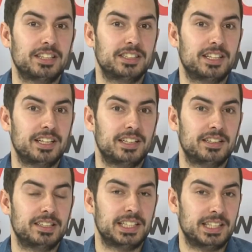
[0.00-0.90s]
sí que
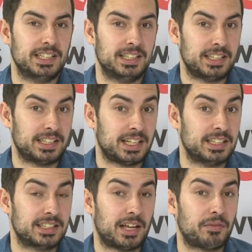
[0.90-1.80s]
tiene en esta